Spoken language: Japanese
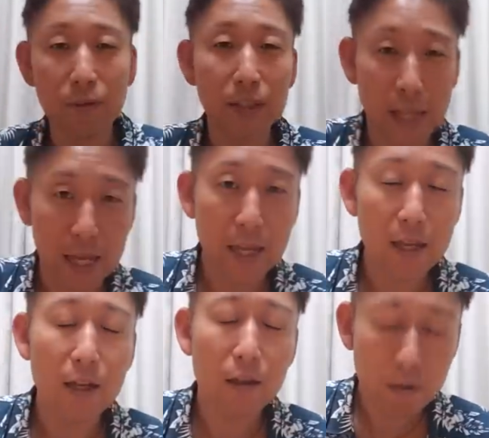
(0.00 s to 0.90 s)
うん、で「
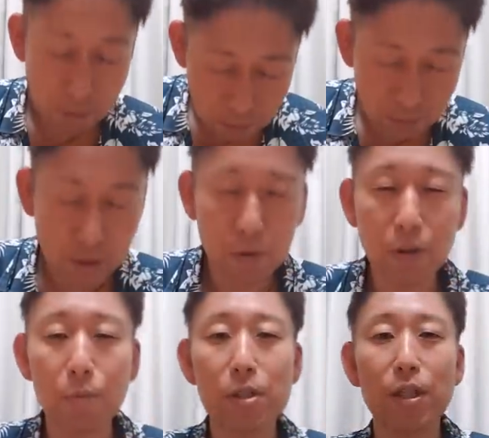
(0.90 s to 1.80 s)
うん」って言っ
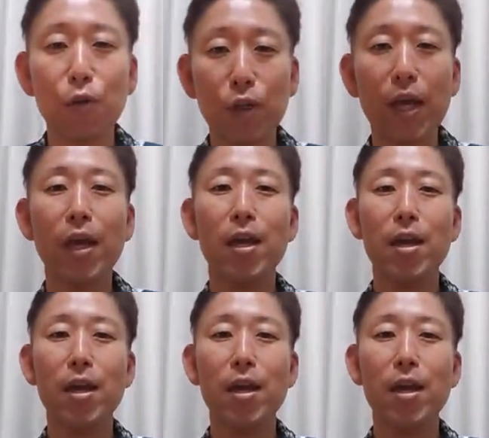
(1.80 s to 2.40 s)
てましたので。